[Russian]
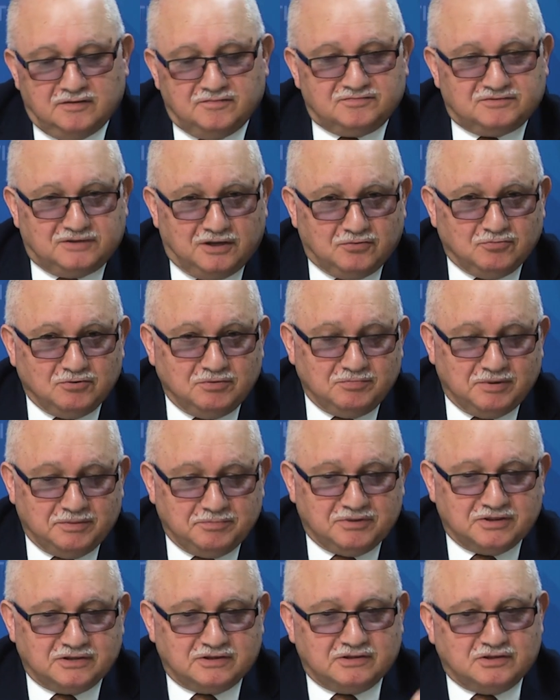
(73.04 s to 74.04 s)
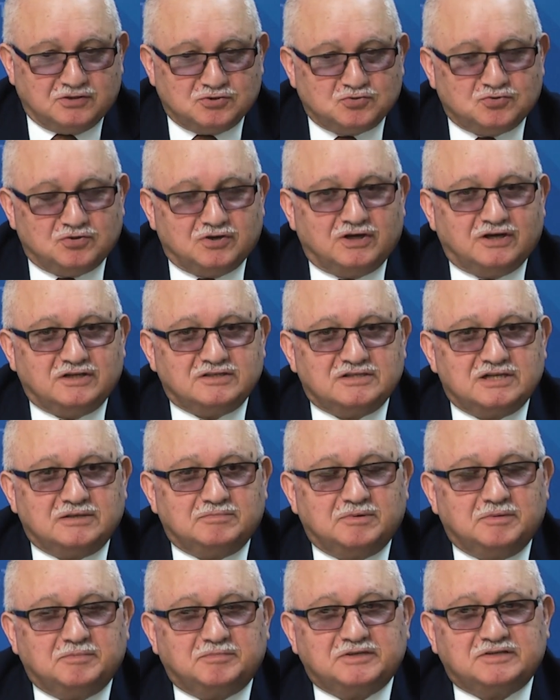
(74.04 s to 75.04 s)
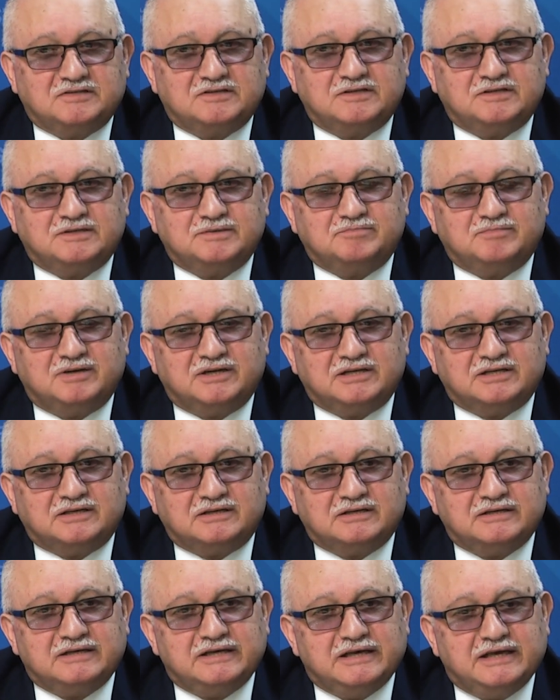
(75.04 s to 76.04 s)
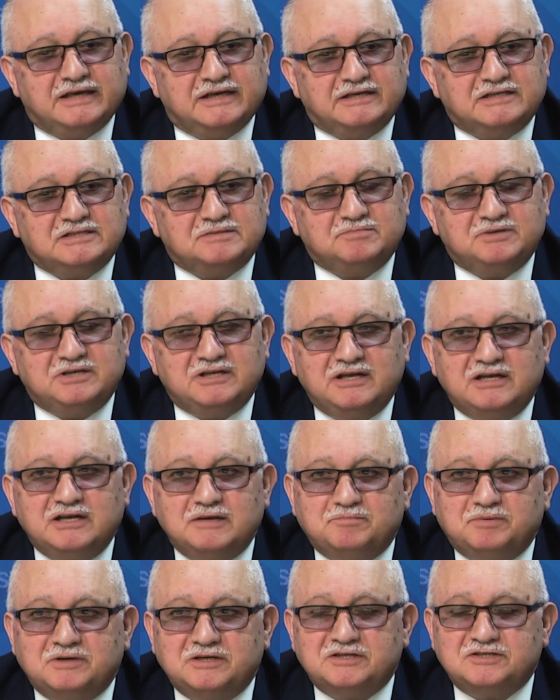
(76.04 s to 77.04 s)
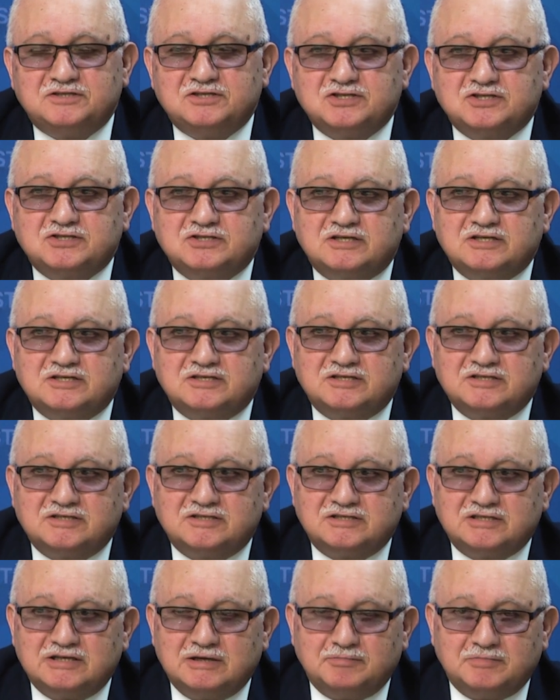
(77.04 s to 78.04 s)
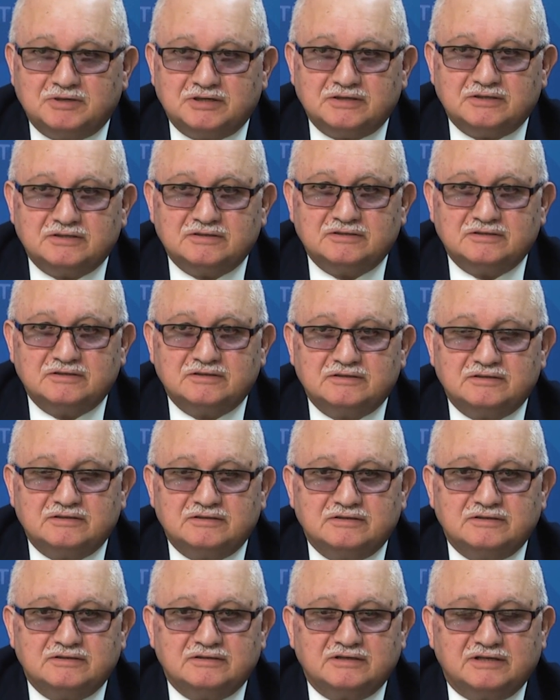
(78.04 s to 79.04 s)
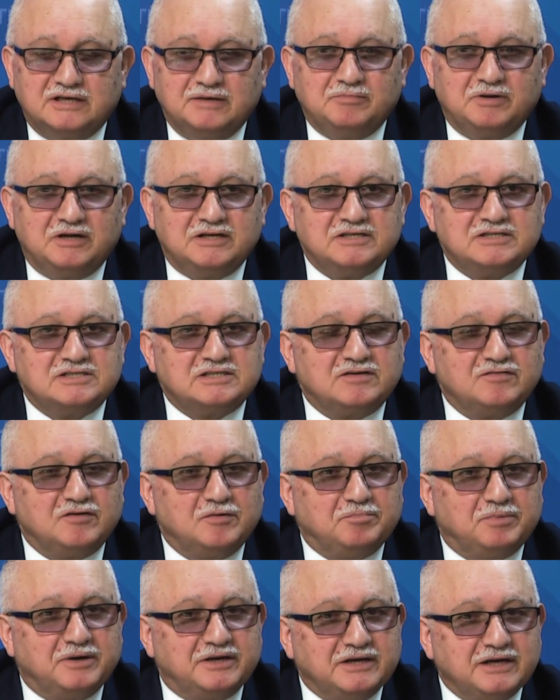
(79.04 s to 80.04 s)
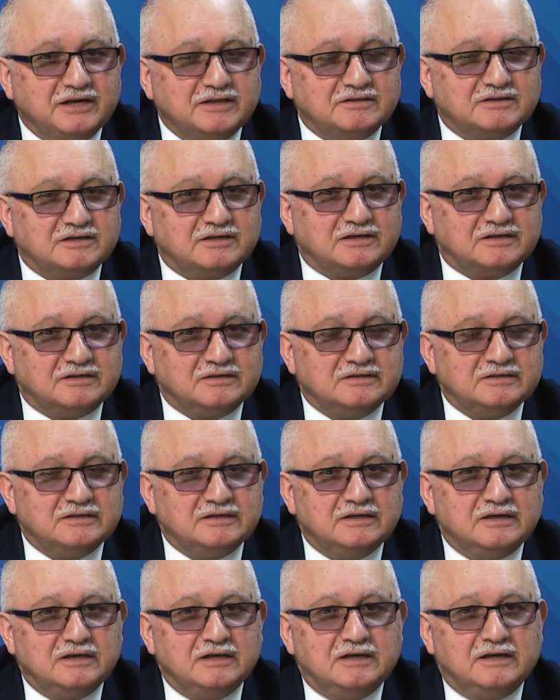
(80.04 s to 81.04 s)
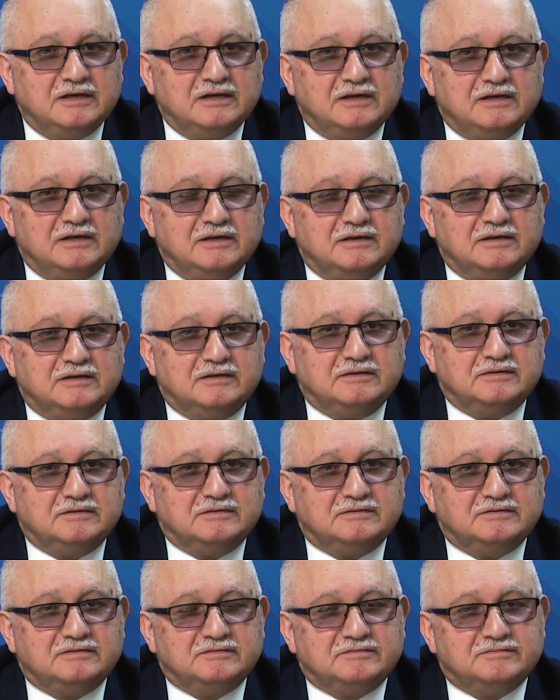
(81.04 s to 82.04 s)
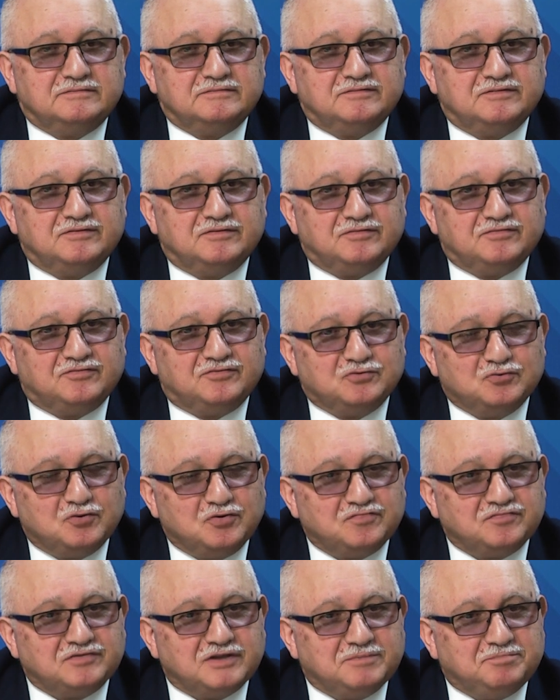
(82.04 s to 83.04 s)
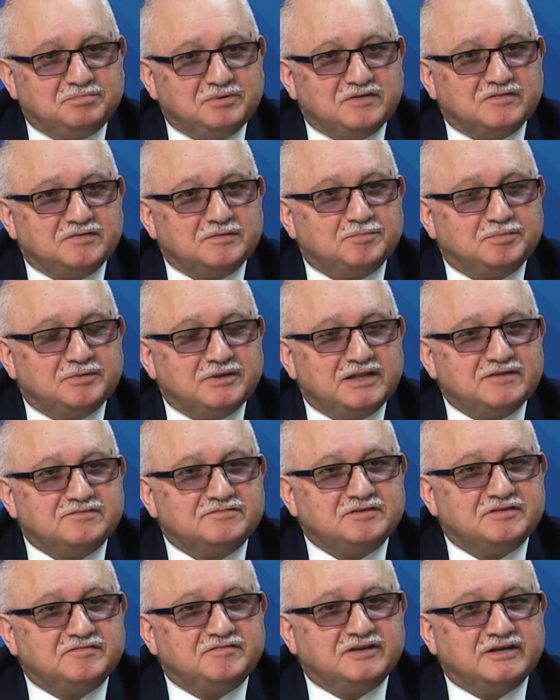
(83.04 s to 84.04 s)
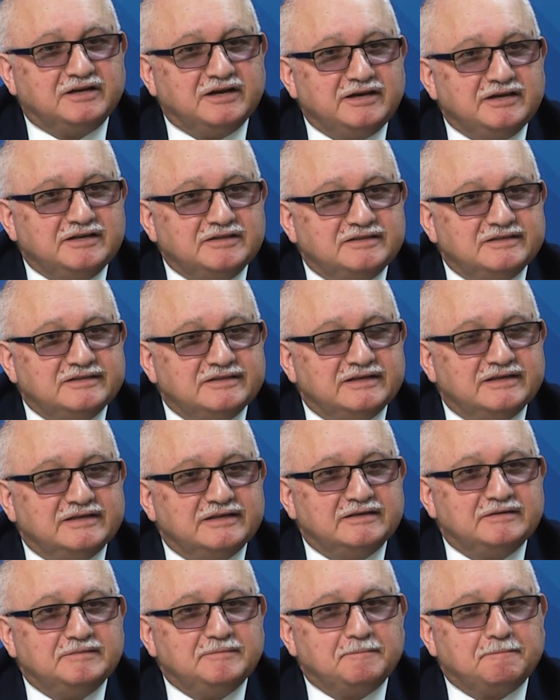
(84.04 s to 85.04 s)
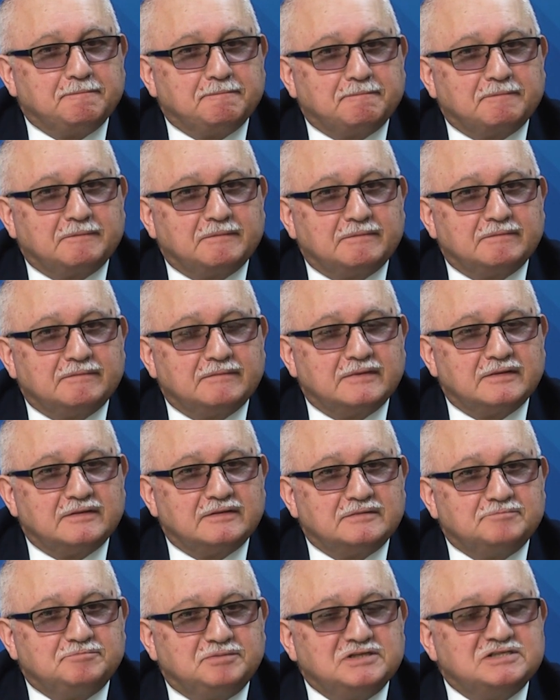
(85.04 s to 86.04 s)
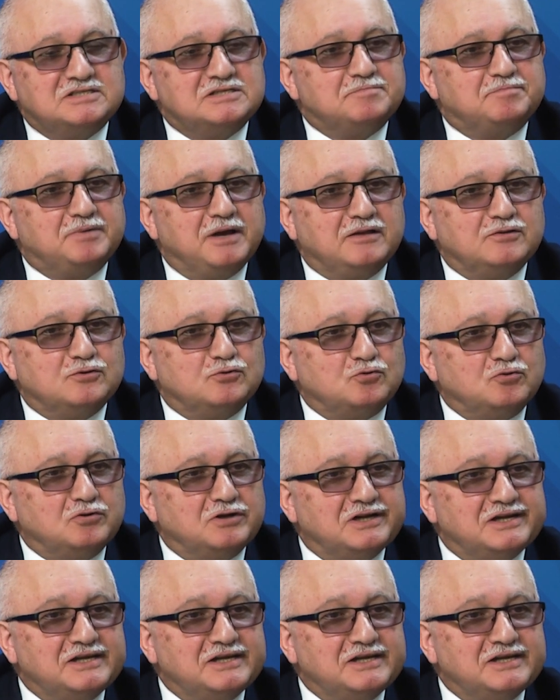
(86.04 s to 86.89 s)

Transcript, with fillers: Второй момент, на что я хотел бы обратить внимание. Изменение политической системы э, кемалийского порядка э, вновь на первый план выдвигает принципиальную роль